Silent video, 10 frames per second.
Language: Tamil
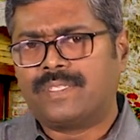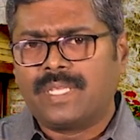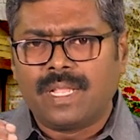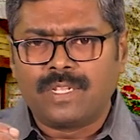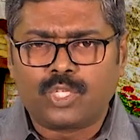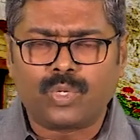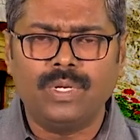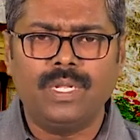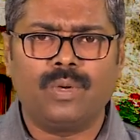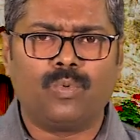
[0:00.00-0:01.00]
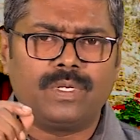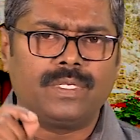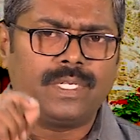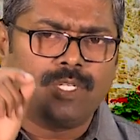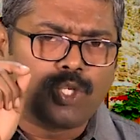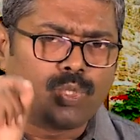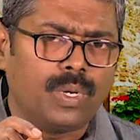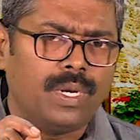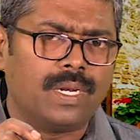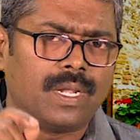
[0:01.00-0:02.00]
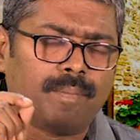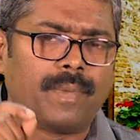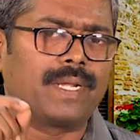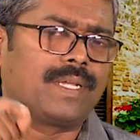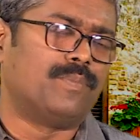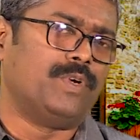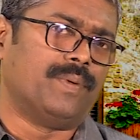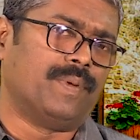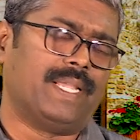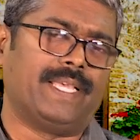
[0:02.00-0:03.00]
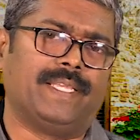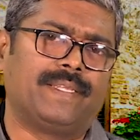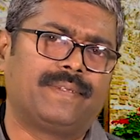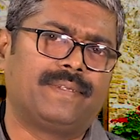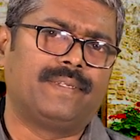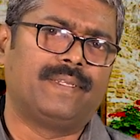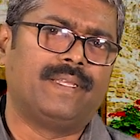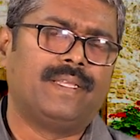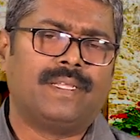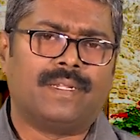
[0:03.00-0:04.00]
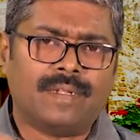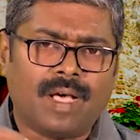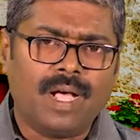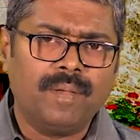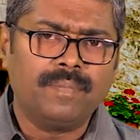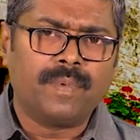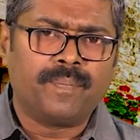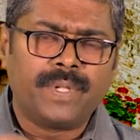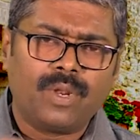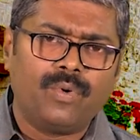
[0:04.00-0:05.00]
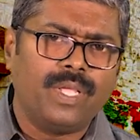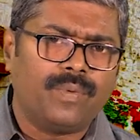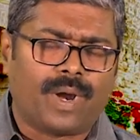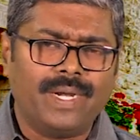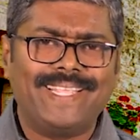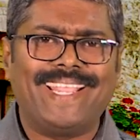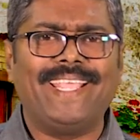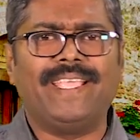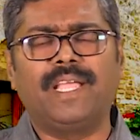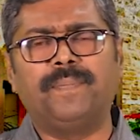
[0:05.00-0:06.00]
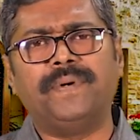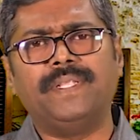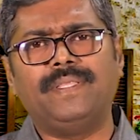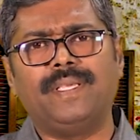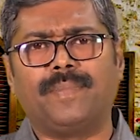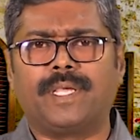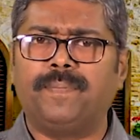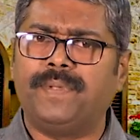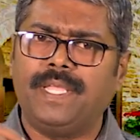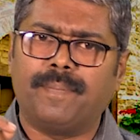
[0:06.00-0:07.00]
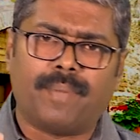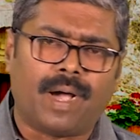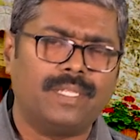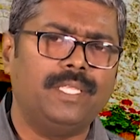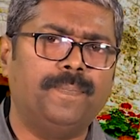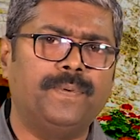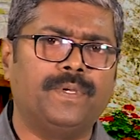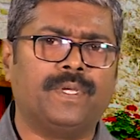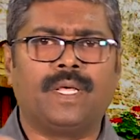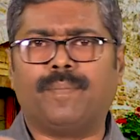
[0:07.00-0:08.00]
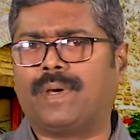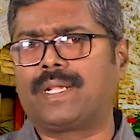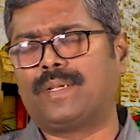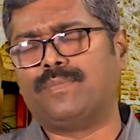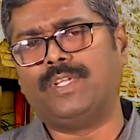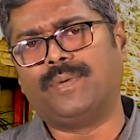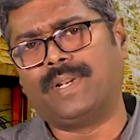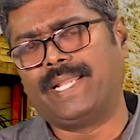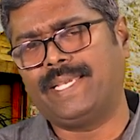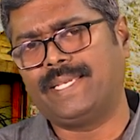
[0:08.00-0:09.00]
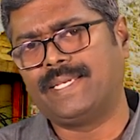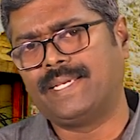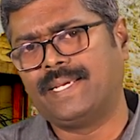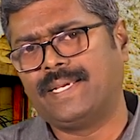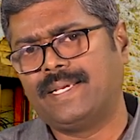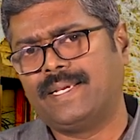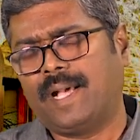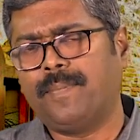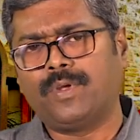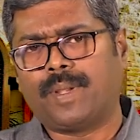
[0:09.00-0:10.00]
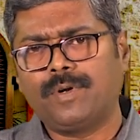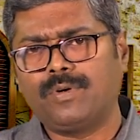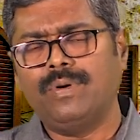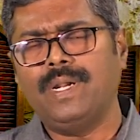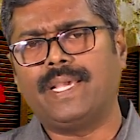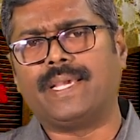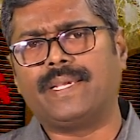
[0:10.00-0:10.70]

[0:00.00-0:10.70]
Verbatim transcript: சிலர் சொன்ன ஒற்றை சொல் மறக்க முடியவில்லை நாம் பிறருடைய வாழ்க்கையை ஏற்படுத்திய மிகப்பெரிய பாதிப்பு மறக்க முடியவில்லை அப்போ நமக்குள்ள